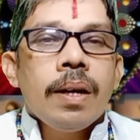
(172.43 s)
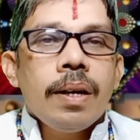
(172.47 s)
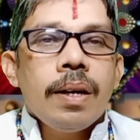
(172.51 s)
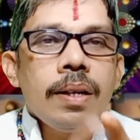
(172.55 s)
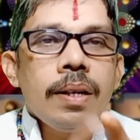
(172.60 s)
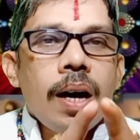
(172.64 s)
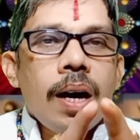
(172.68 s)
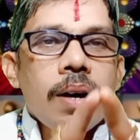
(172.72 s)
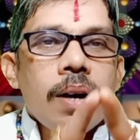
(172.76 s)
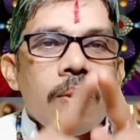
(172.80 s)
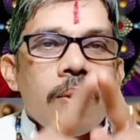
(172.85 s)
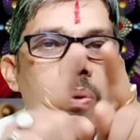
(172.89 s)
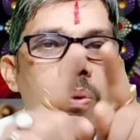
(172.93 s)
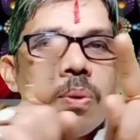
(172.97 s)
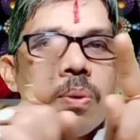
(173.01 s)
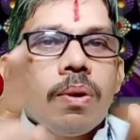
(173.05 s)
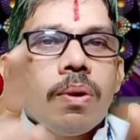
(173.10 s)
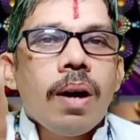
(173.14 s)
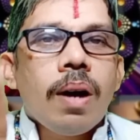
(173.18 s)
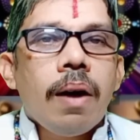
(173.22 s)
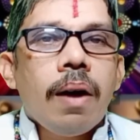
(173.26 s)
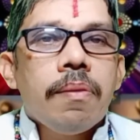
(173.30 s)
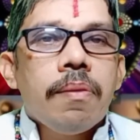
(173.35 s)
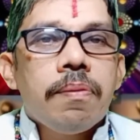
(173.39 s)
यह गुरु
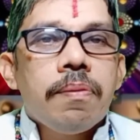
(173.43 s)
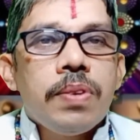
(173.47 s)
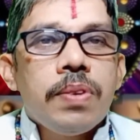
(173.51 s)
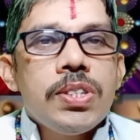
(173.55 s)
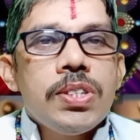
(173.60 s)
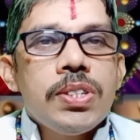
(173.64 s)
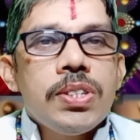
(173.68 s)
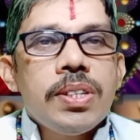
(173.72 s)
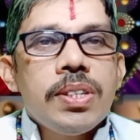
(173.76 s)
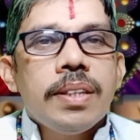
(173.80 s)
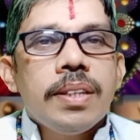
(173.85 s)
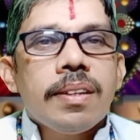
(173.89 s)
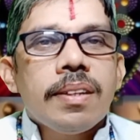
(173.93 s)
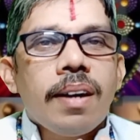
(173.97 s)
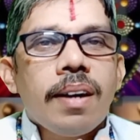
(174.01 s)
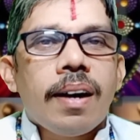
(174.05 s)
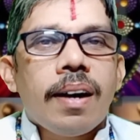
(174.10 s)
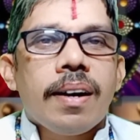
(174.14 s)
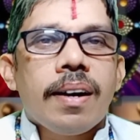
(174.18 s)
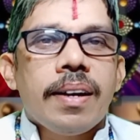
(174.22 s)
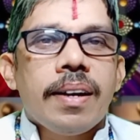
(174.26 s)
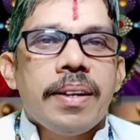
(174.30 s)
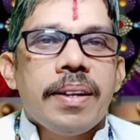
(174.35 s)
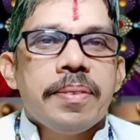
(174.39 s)
का विजिटिंग
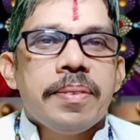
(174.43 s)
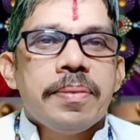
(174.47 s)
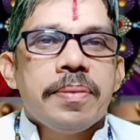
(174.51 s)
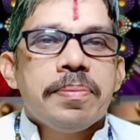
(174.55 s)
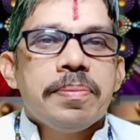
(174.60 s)
कार्ड है